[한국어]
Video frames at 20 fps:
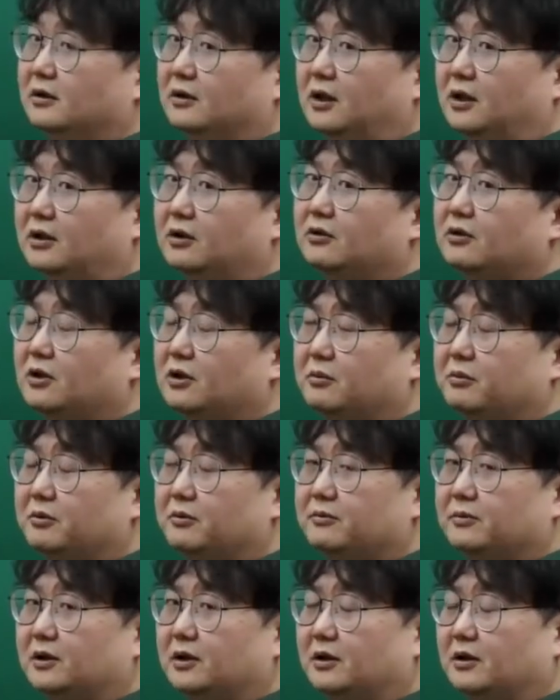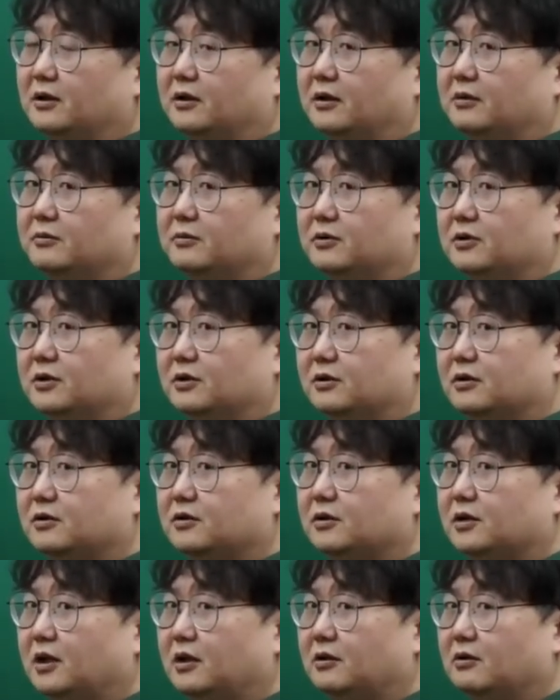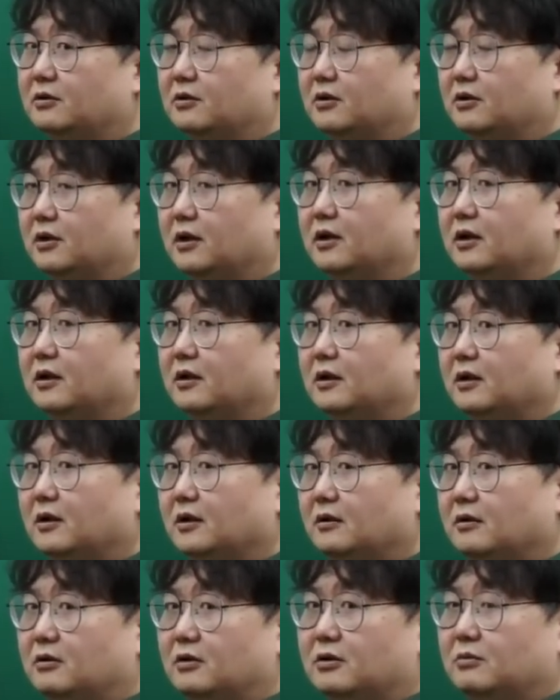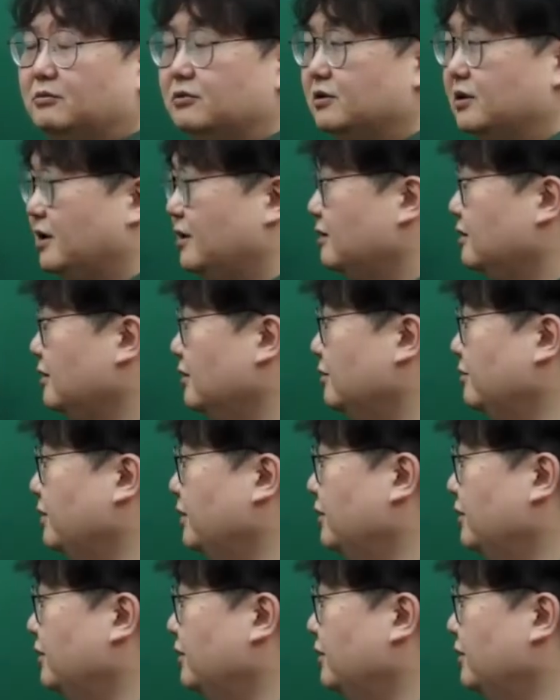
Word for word: 대통령이 뽑는다라는 게 문제예요. 그래서 대통령의 호위무사처럼